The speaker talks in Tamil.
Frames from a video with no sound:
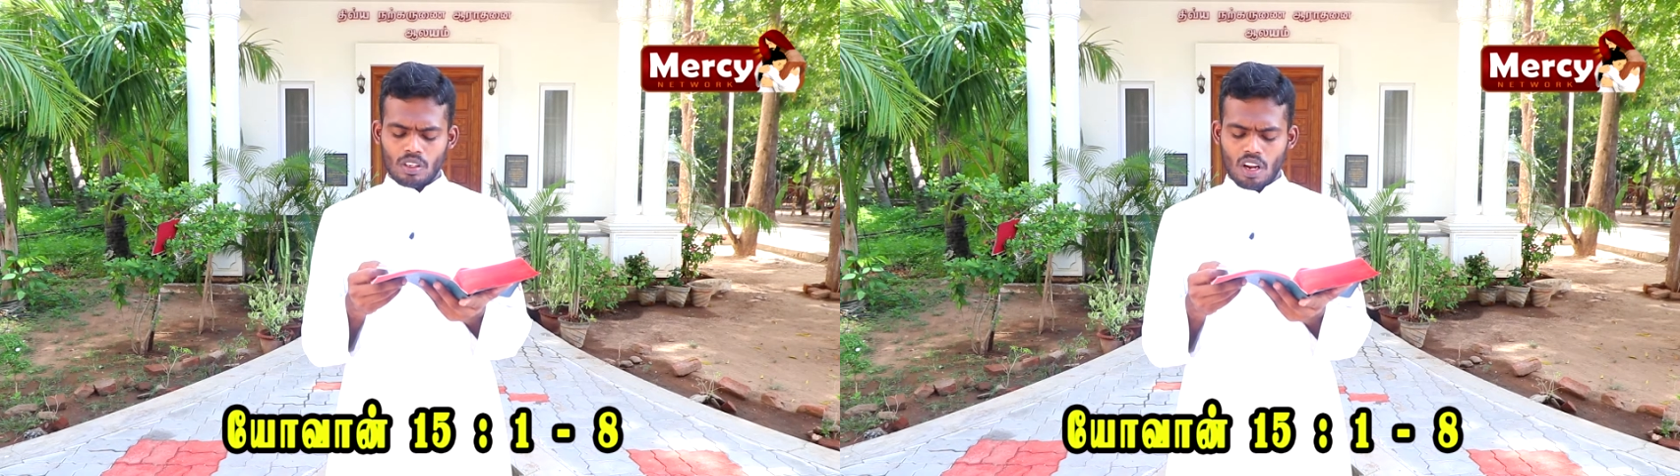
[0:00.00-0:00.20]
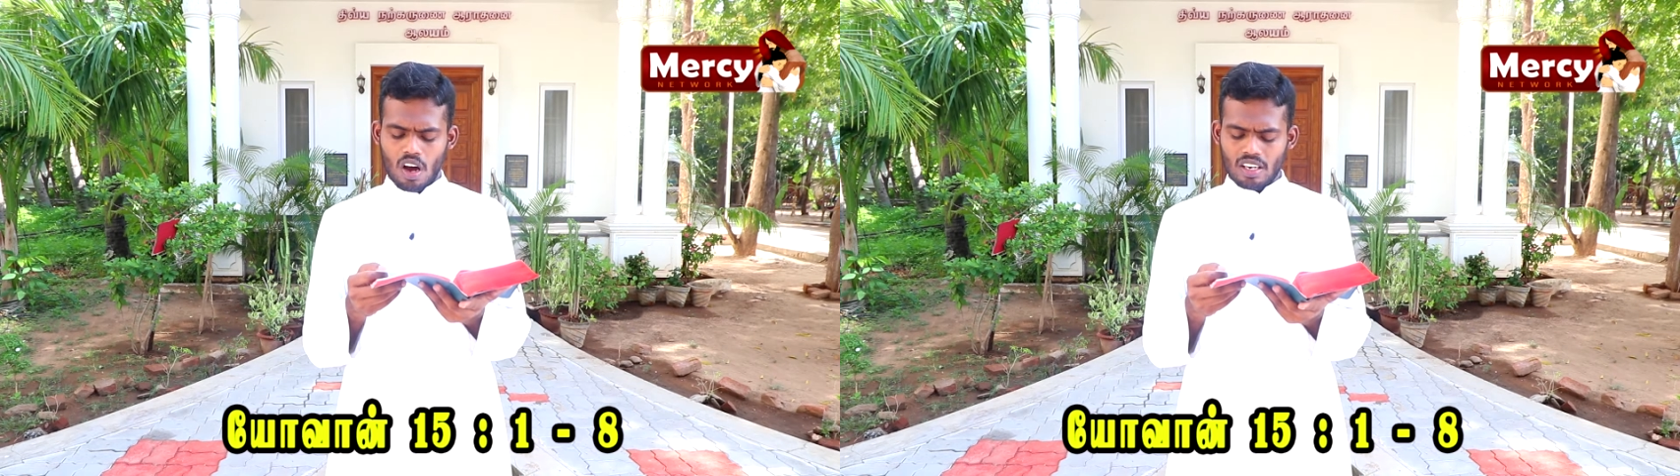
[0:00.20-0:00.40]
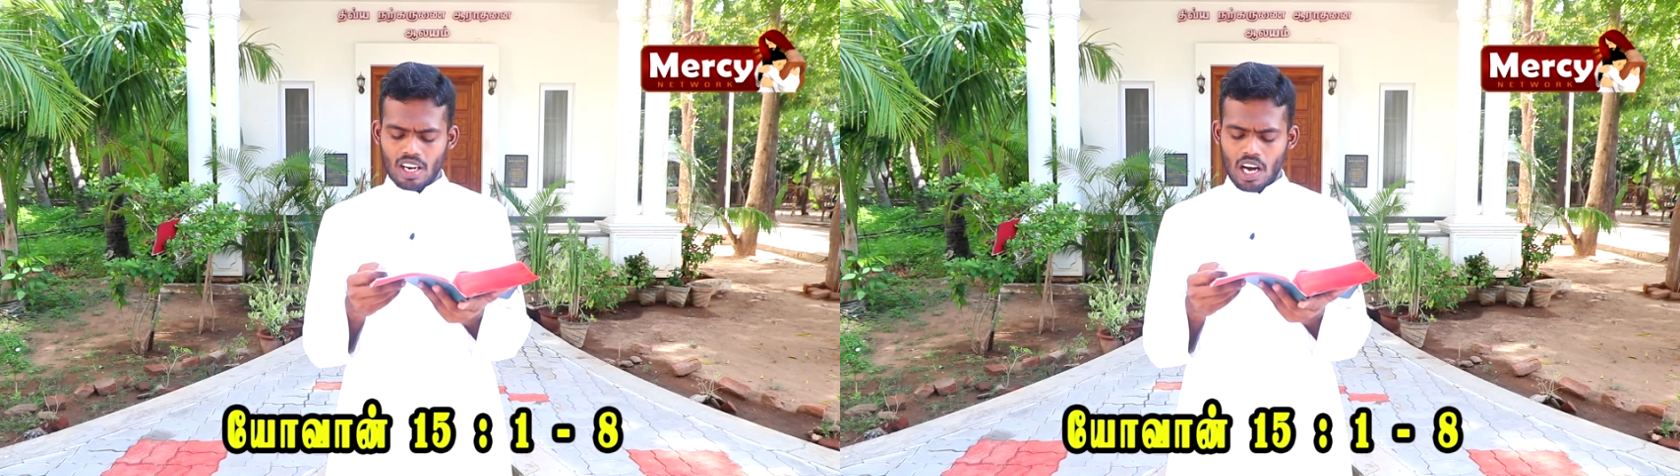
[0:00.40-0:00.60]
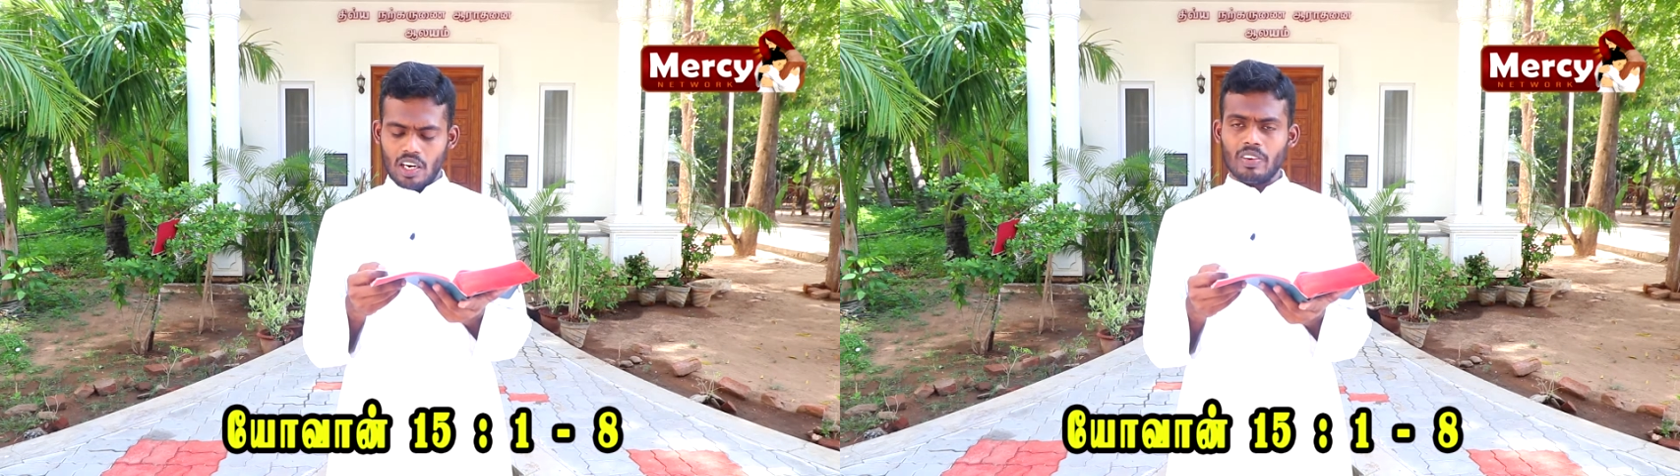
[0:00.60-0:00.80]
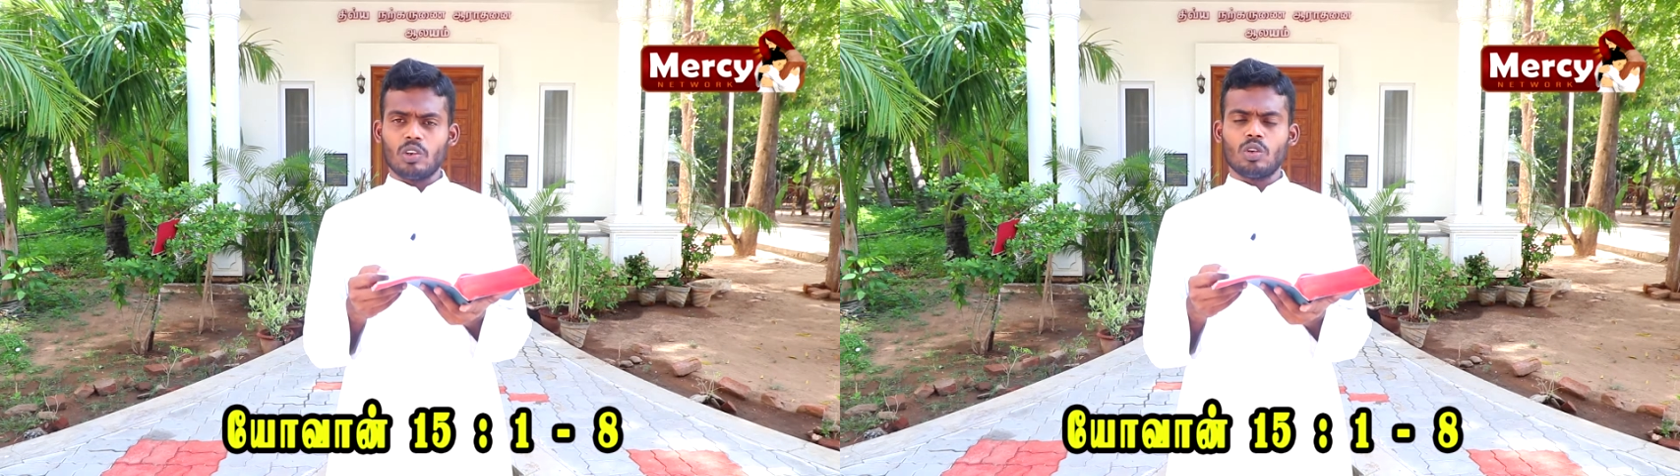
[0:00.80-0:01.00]
நான்
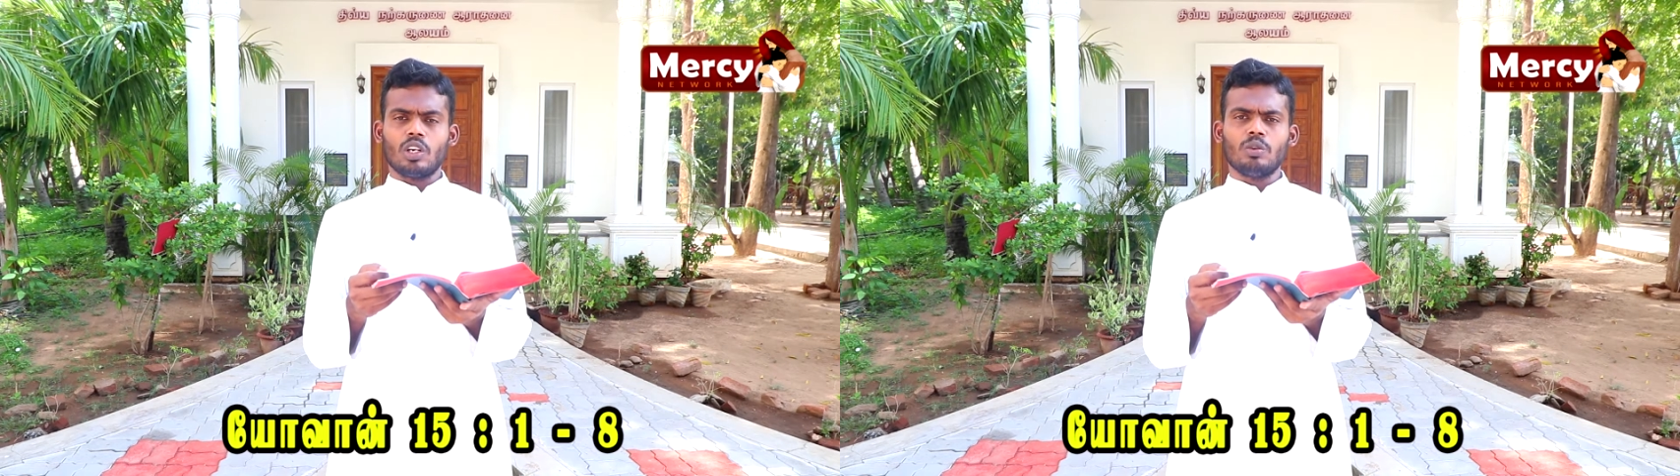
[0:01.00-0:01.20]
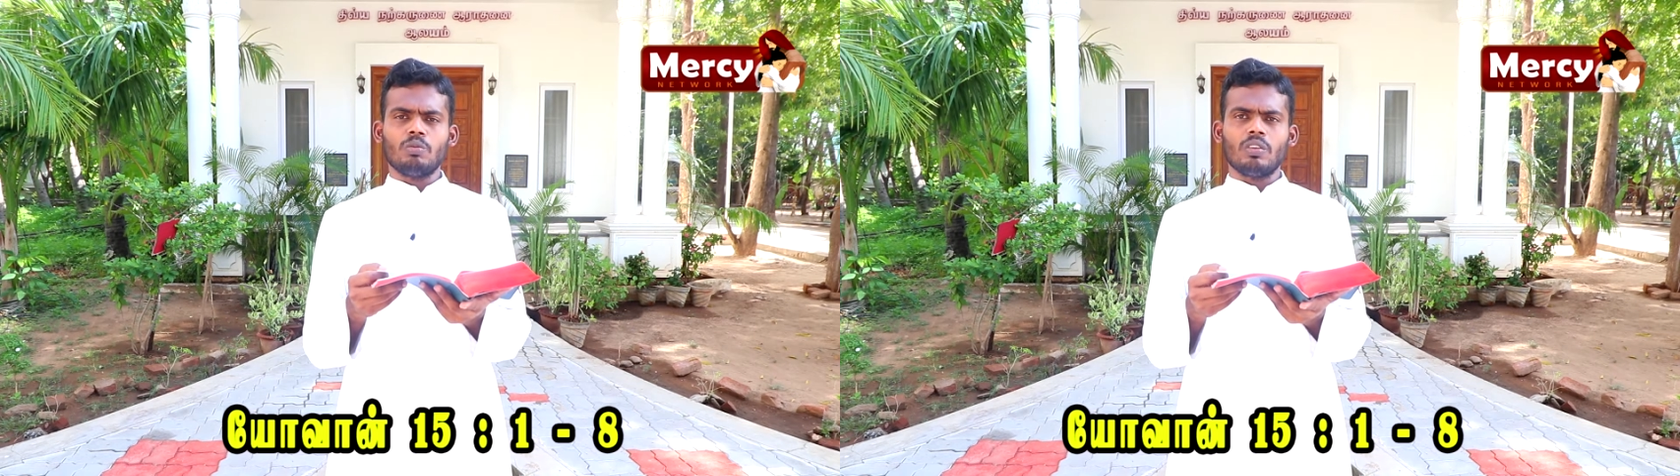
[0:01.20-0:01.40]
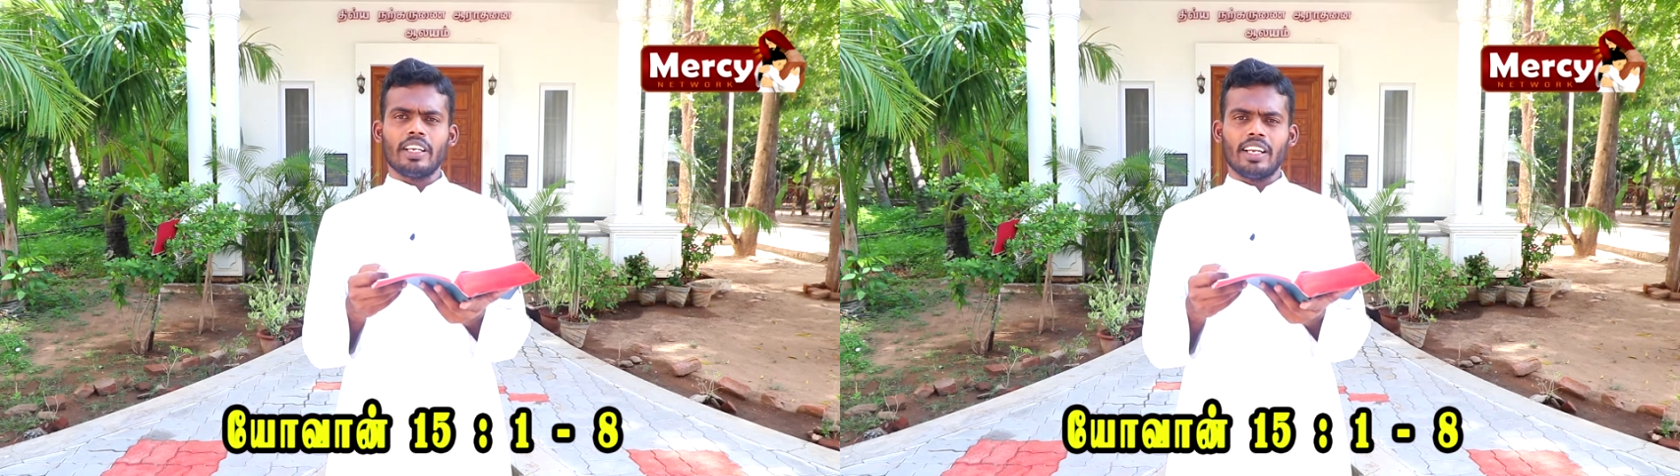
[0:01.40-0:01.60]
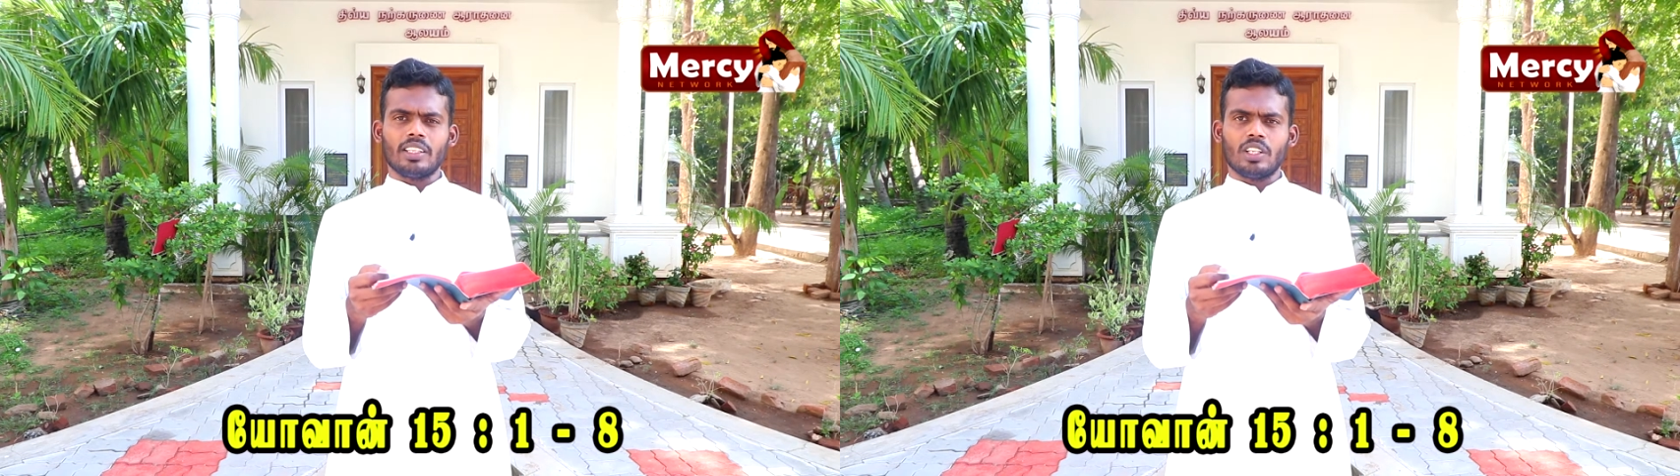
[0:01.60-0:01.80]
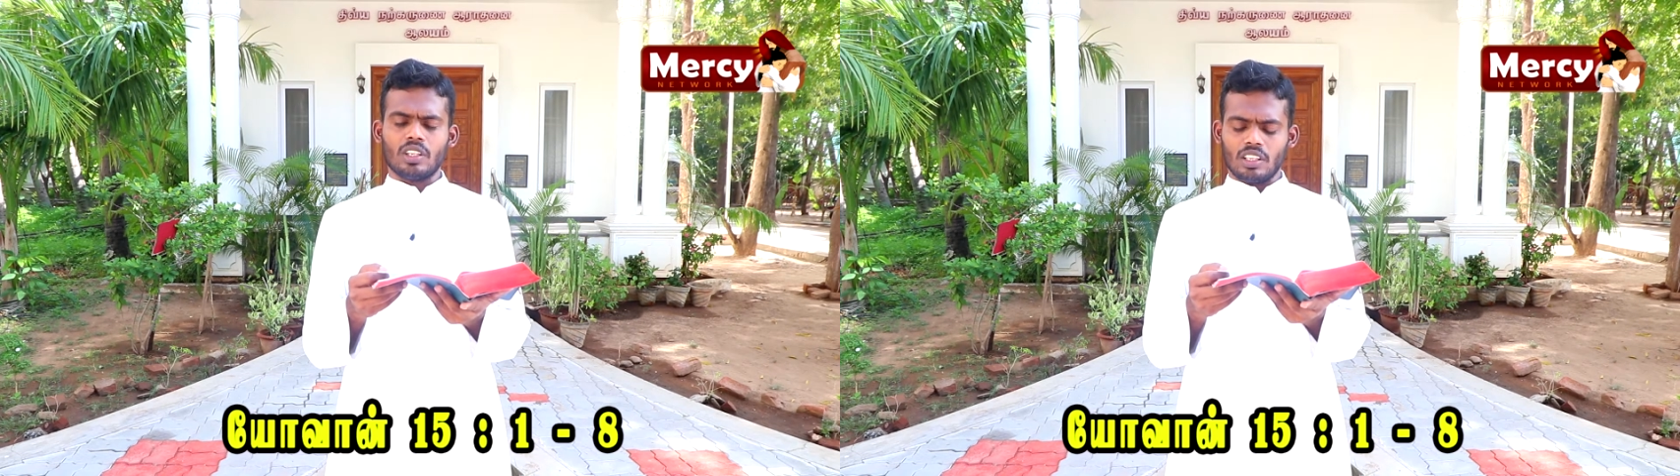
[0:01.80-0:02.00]
அவருடனும்
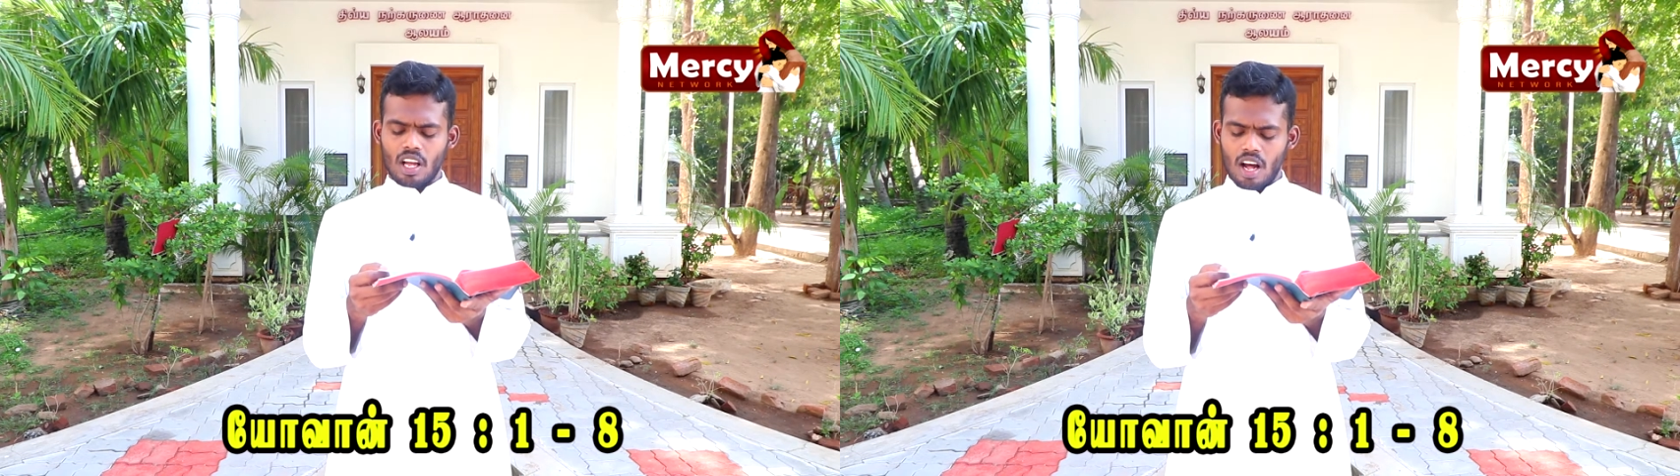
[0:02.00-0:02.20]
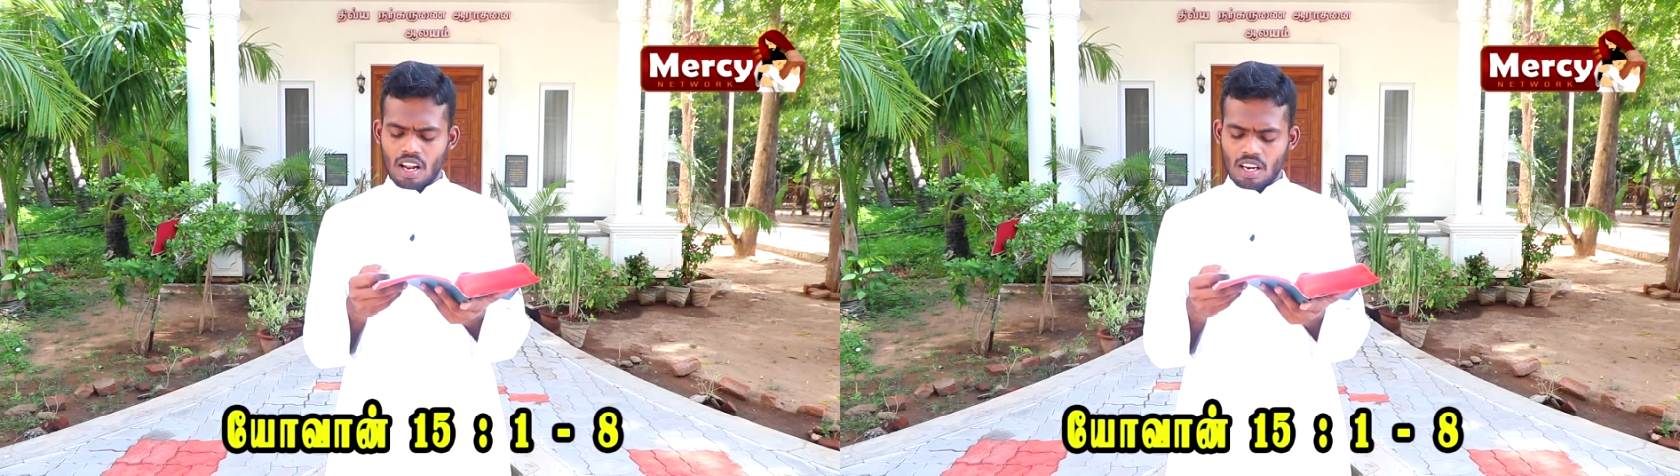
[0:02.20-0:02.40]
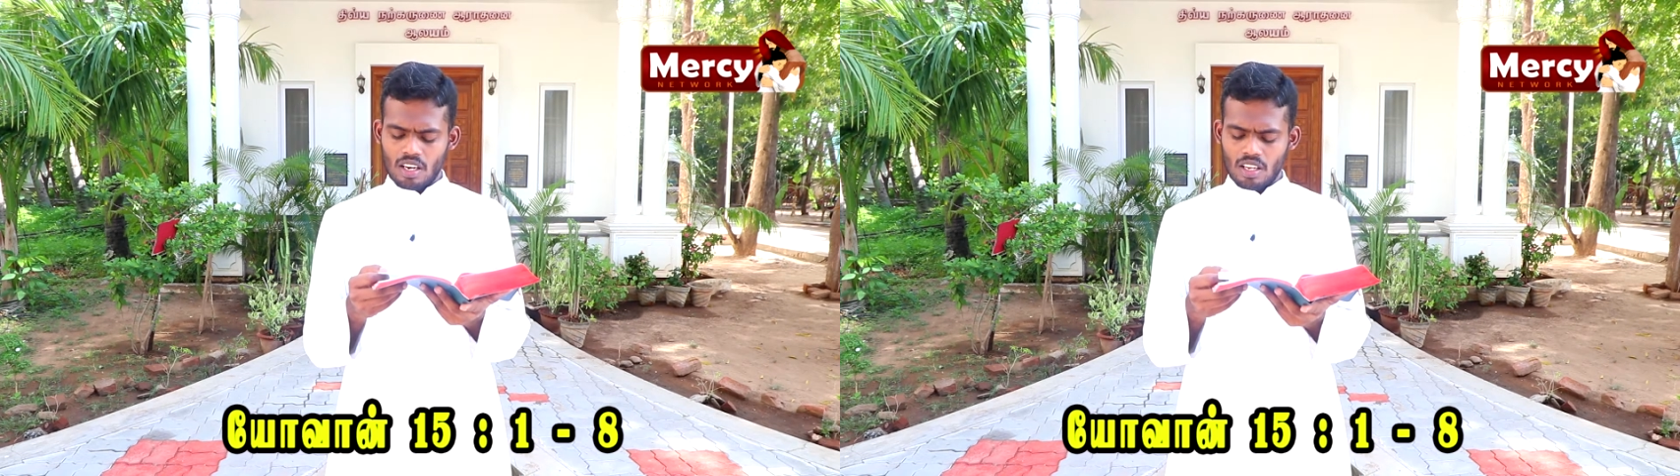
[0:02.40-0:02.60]
இணைந்திருந்தால்